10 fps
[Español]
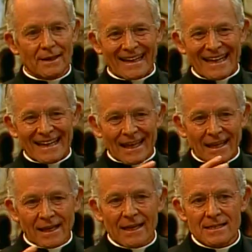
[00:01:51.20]
de que en la
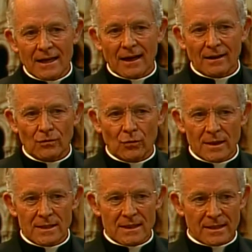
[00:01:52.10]
iglesia no
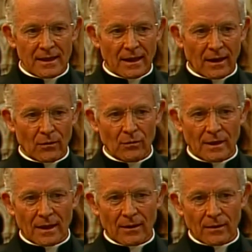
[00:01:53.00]
existía
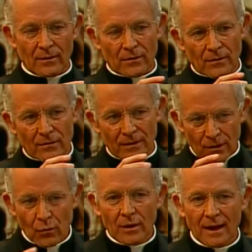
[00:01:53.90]
una
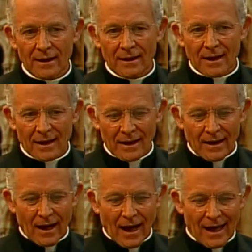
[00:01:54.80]
figura
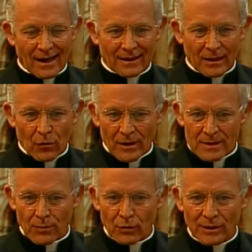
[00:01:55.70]
a la que
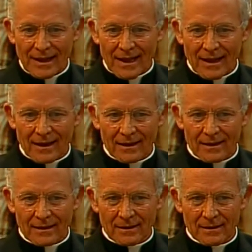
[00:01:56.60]
correspondiera
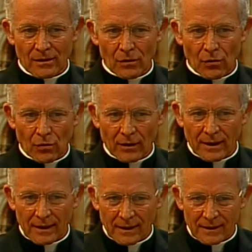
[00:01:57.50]
lo
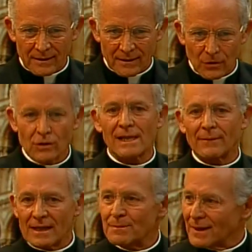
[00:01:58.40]
que Dios le
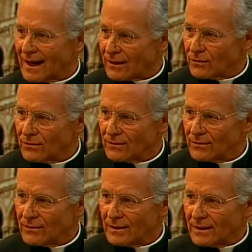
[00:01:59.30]
había inspirado.
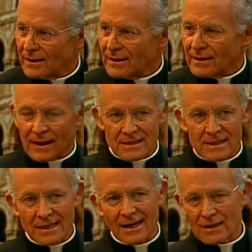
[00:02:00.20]

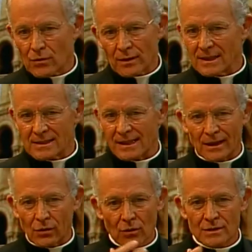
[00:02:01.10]
Existían las órdenes
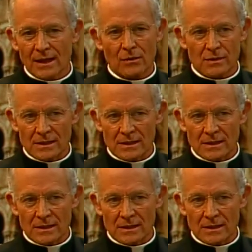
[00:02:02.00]
religiosas, los